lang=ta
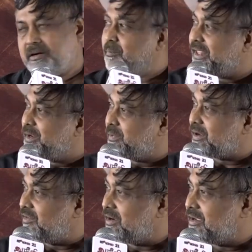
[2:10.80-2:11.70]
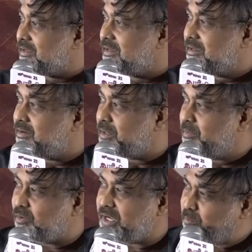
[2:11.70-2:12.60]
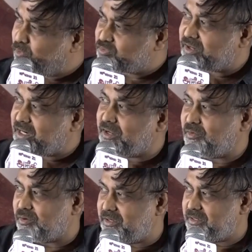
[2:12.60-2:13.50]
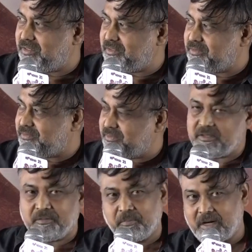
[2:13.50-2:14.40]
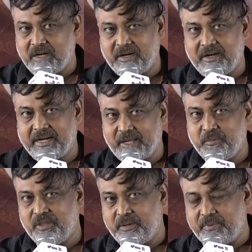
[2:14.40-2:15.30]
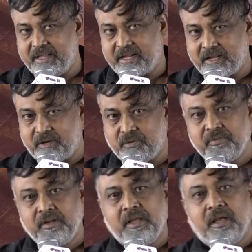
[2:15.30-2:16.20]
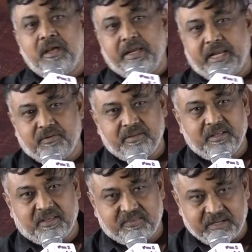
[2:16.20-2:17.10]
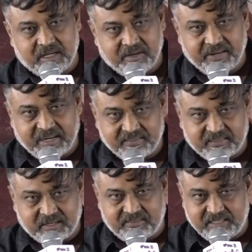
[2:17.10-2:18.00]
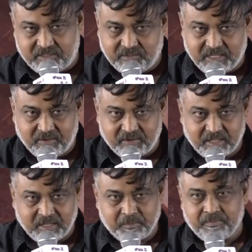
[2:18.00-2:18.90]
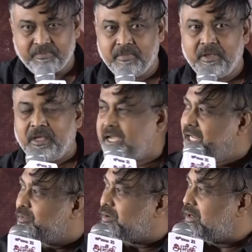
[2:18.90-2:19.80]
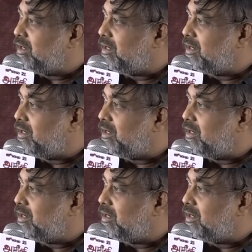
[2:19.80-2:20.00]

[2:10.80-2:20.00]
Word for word: அப்படி இருப்பார் அவர் ரொம்ப ஒரு எமோஷனான ஒரு பாலன் நினைக்கும் போது அப்படி தான் எனக்கு இருக்கும் என்னை வந்து அசிஸ்டண்ட்டாக வெங்கடேஷ் சார்ட்ட சேர்த்து விட்டது அவர் தான் என்னை ஒரு